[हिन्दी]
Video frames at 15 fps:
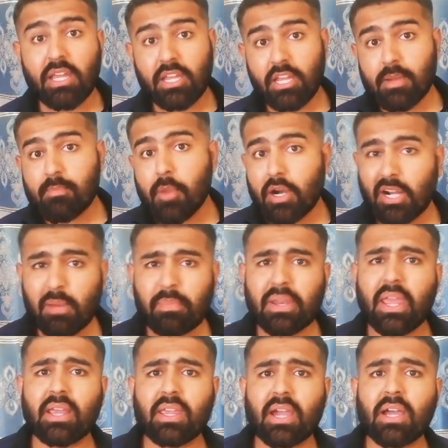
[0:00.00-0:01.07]
एक मॉडल
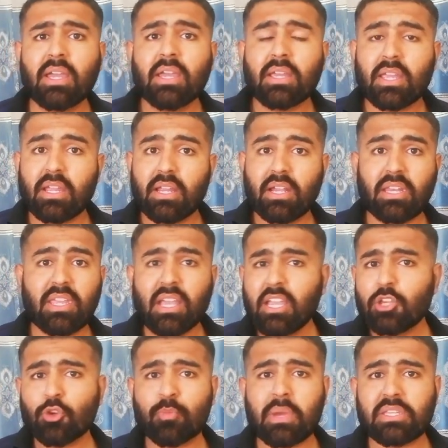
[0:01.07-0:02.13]
बनाया गया कि इंडिया
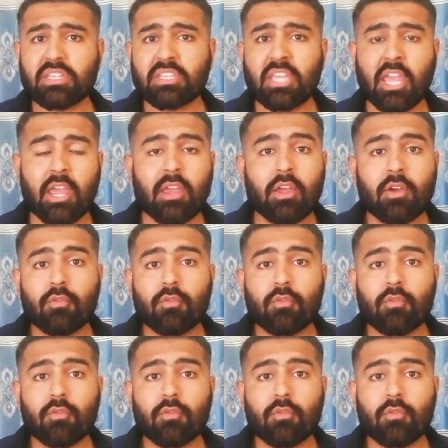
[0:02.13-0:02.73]
के जो मैचेस हैं